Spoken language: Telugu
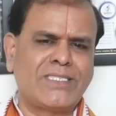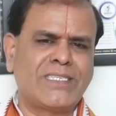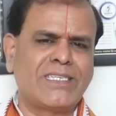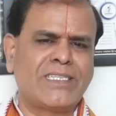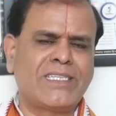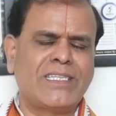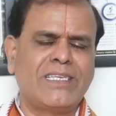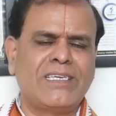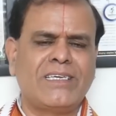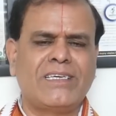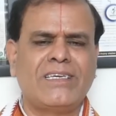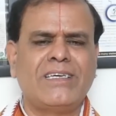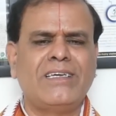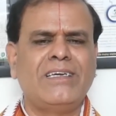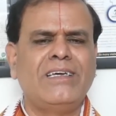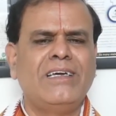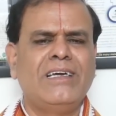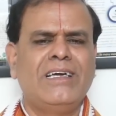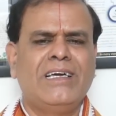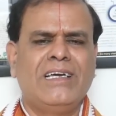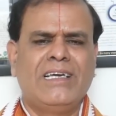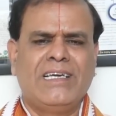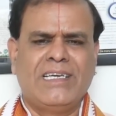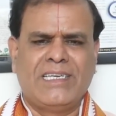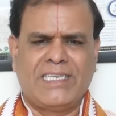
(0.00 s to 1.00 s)
స్థితి
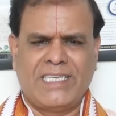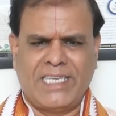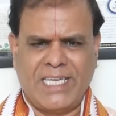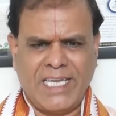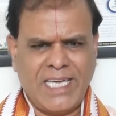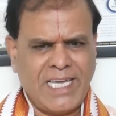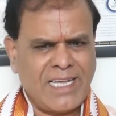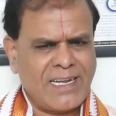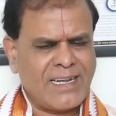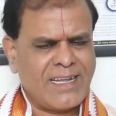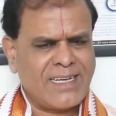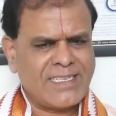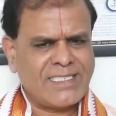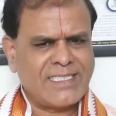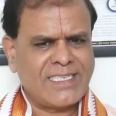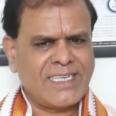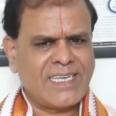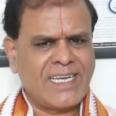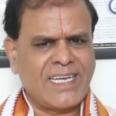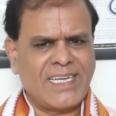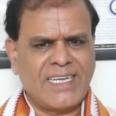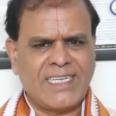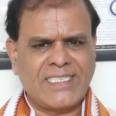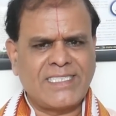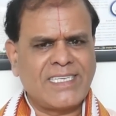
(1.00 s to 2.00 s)
ఏ
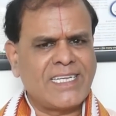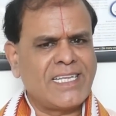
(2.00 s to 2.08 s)
రాశికైనా